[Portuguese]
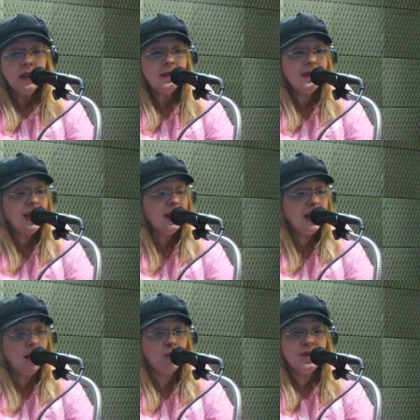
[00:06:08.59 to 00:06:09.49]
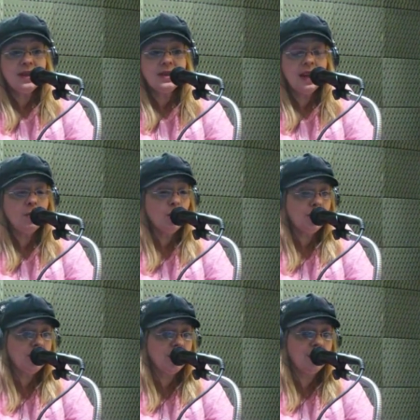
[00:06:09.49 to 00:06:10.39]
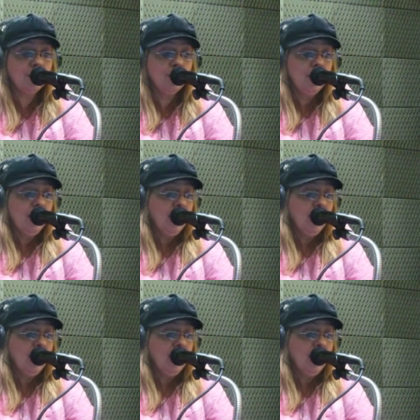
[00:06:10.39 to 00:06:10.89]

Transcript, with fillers: sem causa, sem motivo,